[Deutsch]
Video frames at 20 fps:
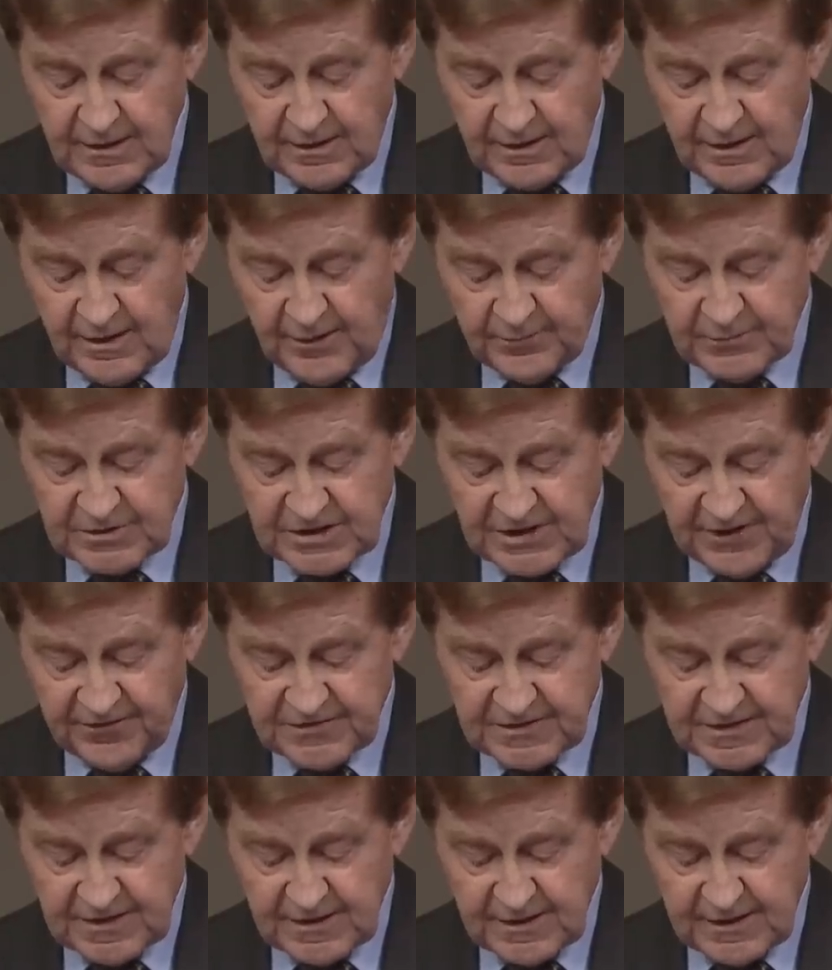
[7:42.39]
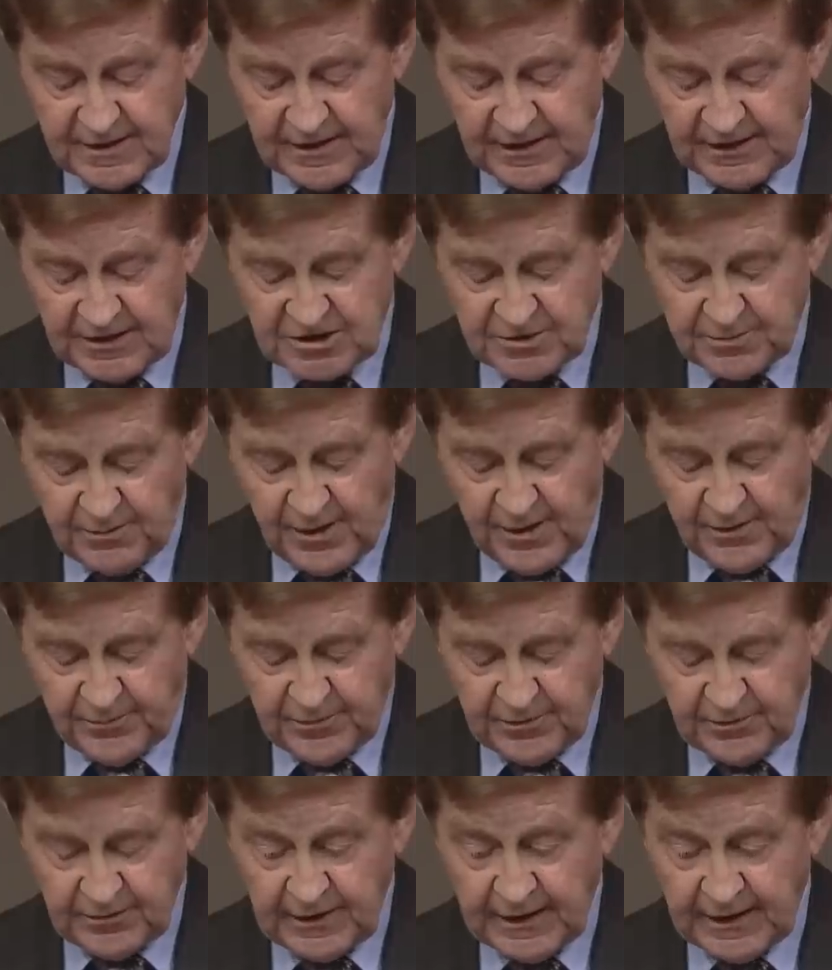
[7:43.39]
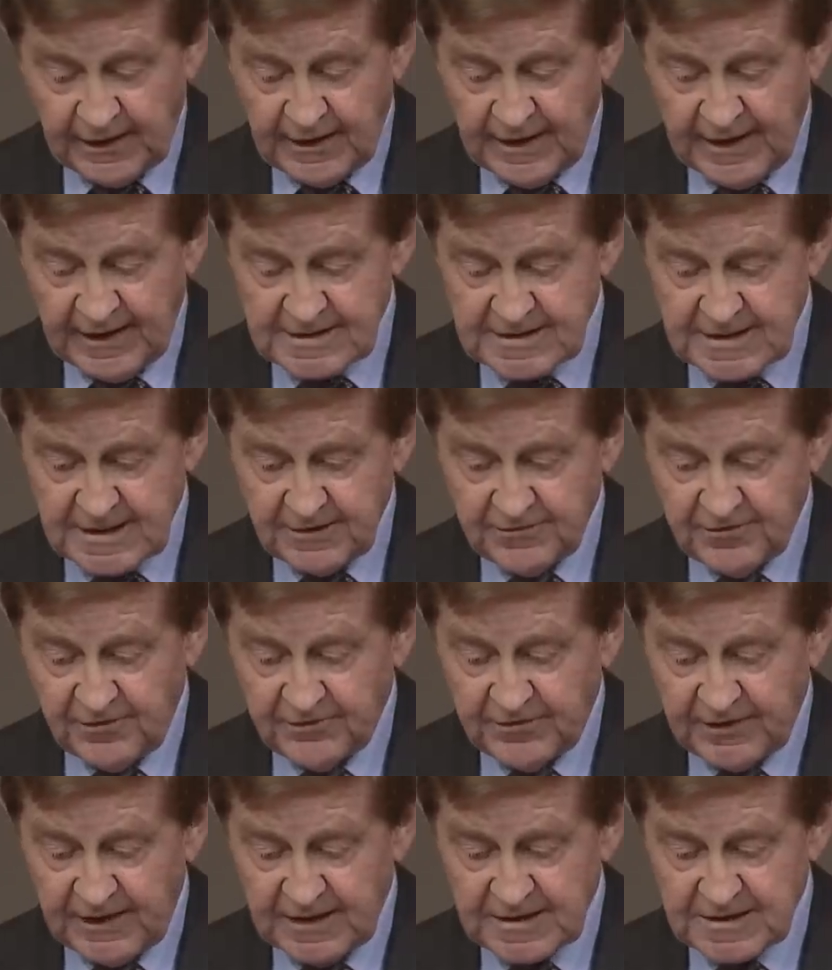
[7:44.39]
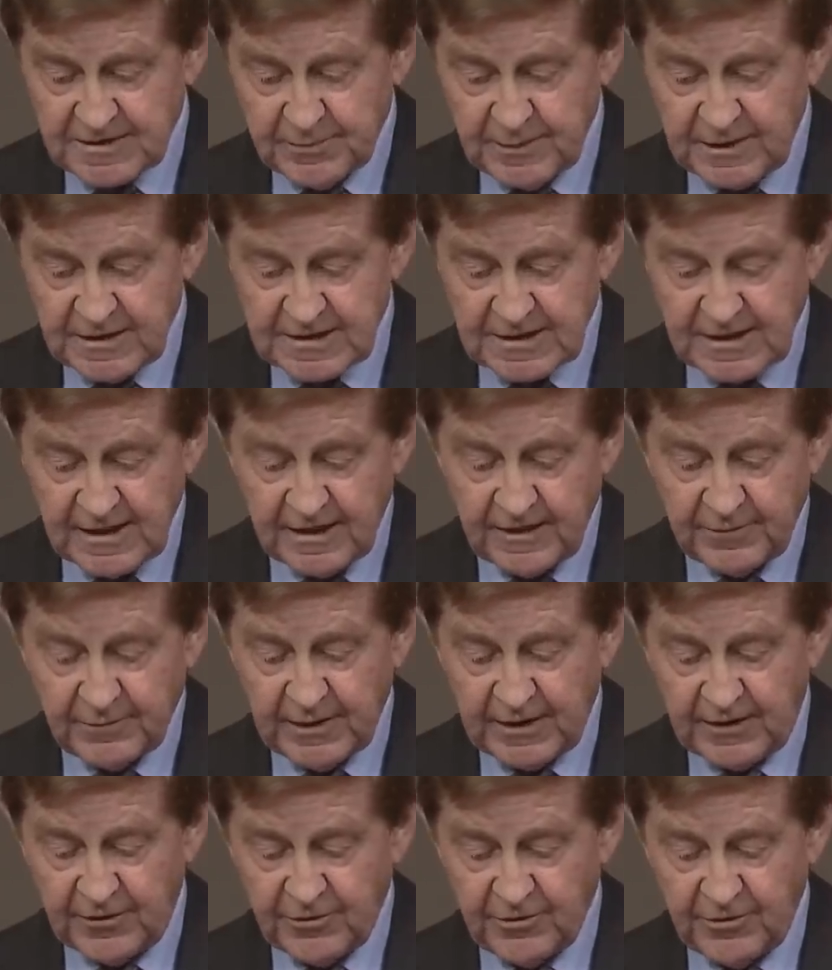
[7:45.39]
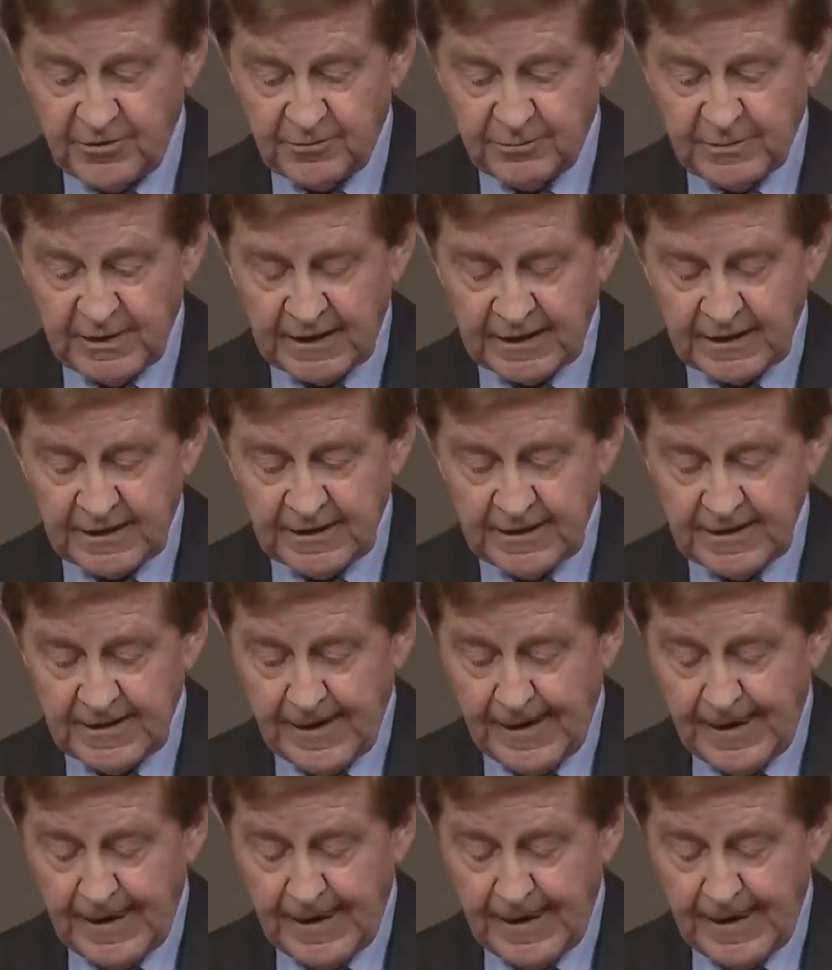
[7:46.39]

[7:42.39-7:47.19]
die Amtschefs Herrn Schwab und Herrn Leitzig vom Finanzministerium, Herrn Höhenberger